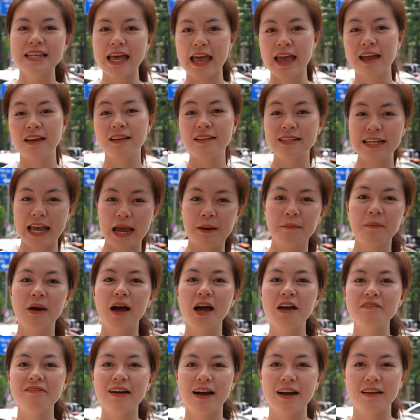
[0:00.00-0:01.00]
sang trang
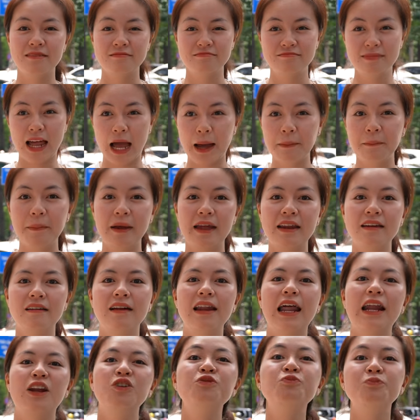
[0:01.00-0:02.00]
mới và đặc biệt nữa
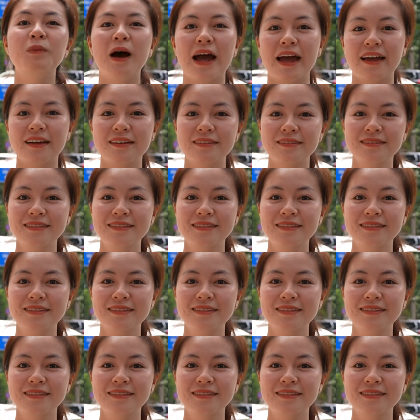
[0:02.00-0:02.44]
là nút bạc.